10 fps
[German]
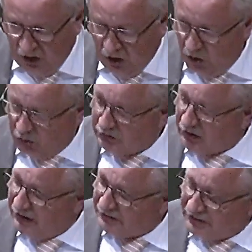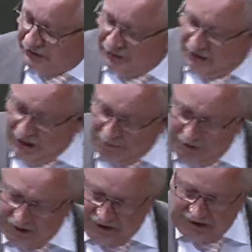und sind
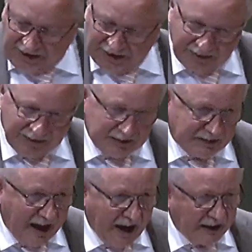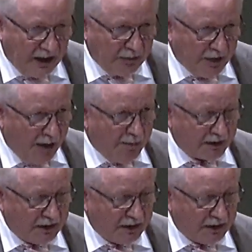immer die ganze Zeit am Jammern,